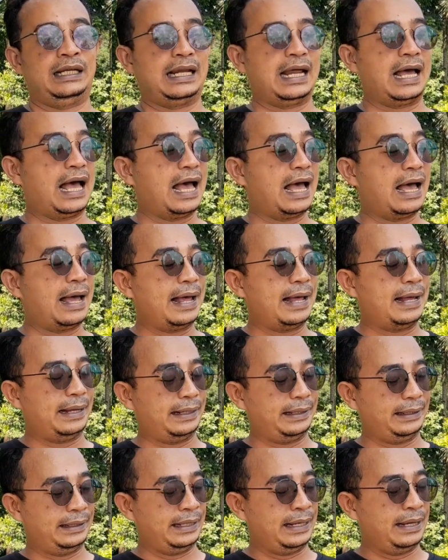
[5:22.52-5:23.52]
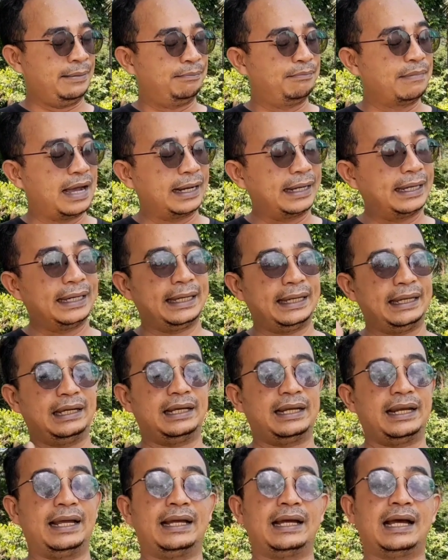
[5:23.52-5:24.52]
Nah, bagi
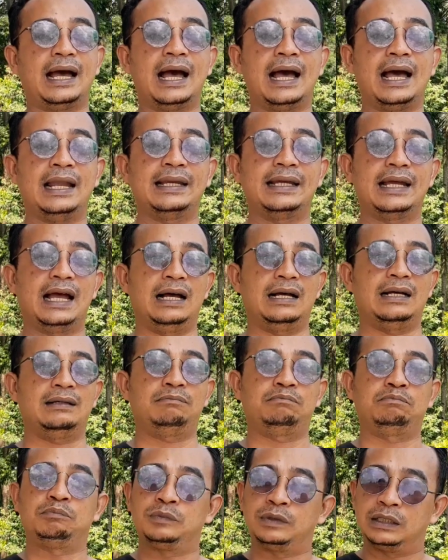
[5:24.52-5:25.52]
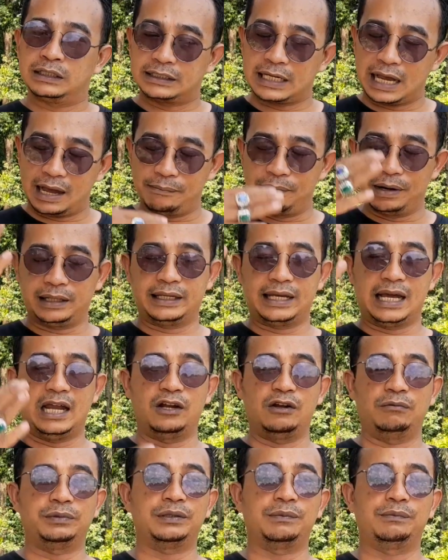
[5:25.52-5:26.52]
rekan yang sahabat
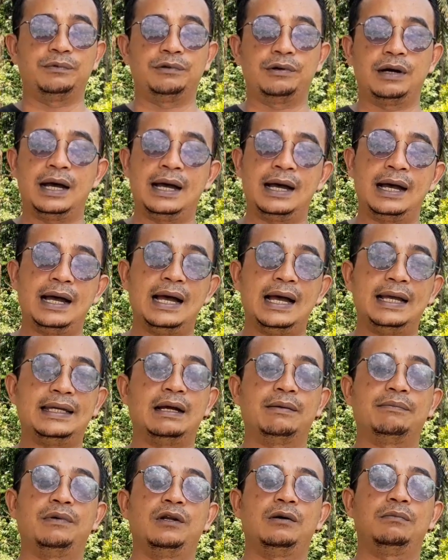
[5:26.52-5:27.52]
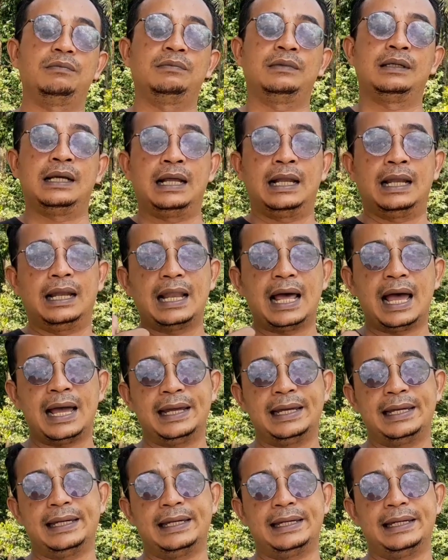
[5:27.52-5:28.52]
Kianom semua yang belum
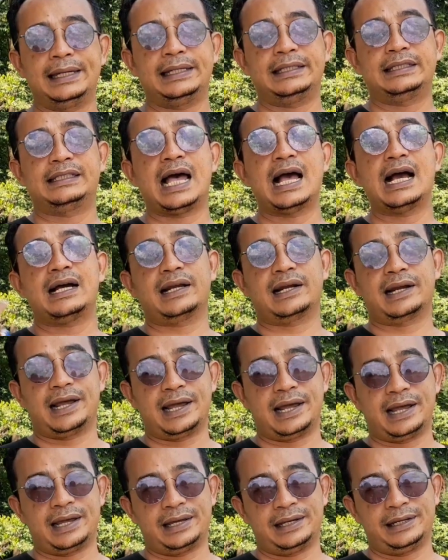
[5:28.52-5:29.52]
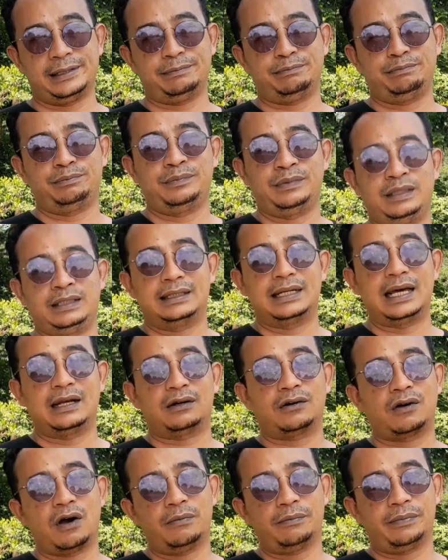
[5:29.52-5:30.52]
like, subscribe, dan
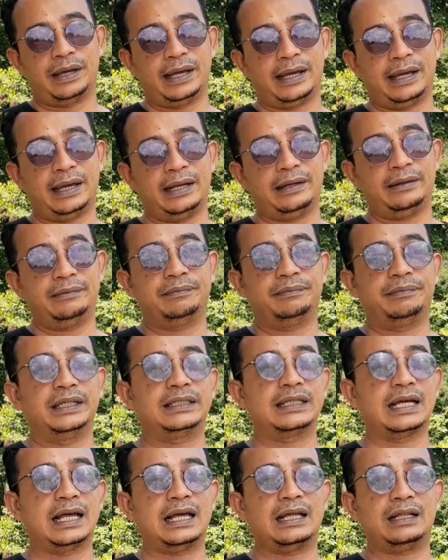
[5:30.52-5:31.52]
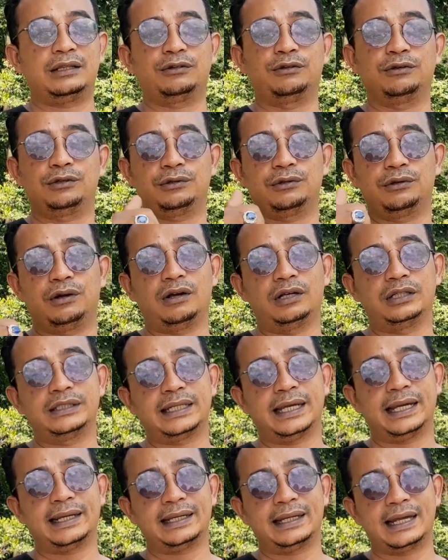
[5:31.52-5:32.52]
komen bisa tutup
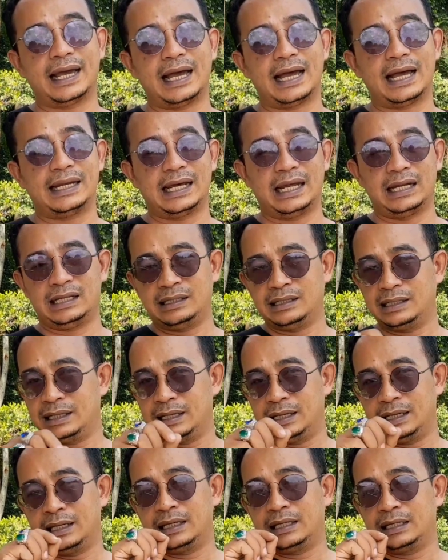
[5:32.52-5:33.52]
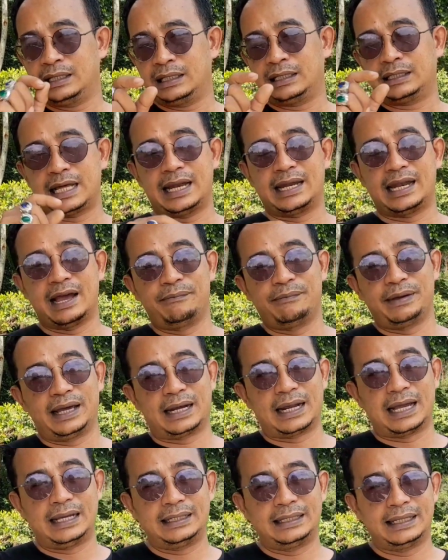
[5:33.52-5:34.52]
loncengnya dan tanda
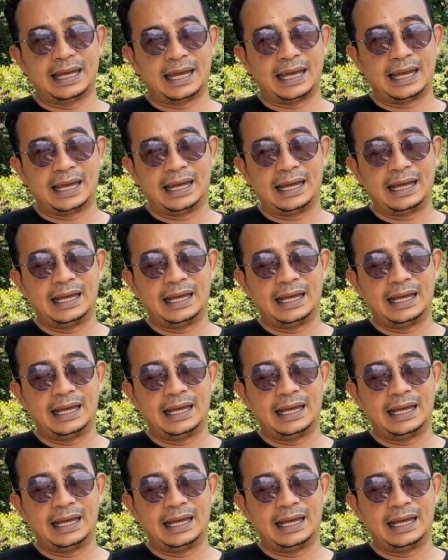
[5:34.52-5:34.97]
merahnya.